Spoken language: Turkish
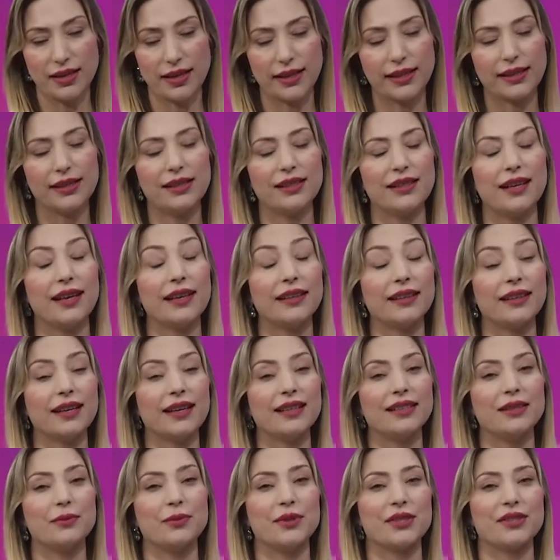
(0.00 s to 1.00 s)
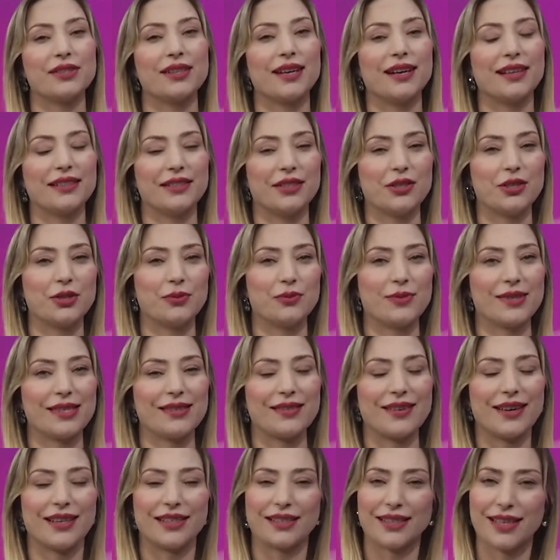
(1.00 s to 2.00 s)
Engel, engelli bir
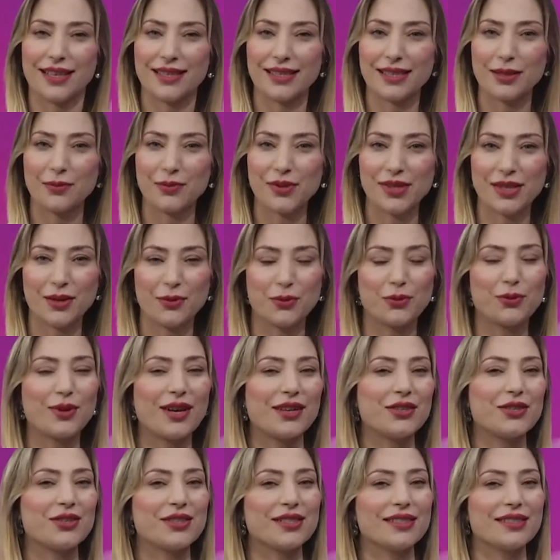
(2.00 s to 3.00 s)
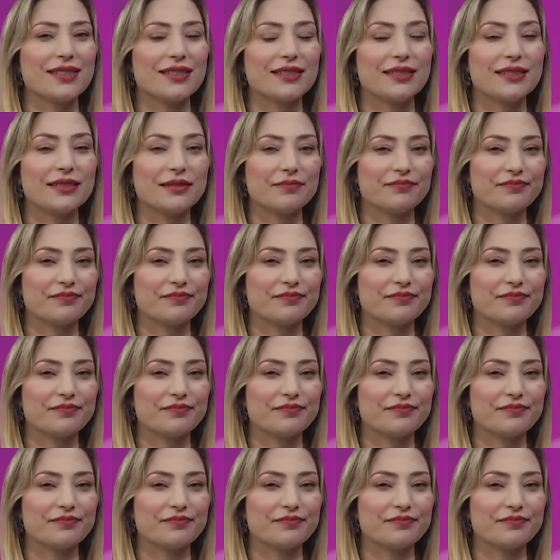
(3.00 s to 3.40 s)
kardeşimiz var. Kendisi bize ulaştı.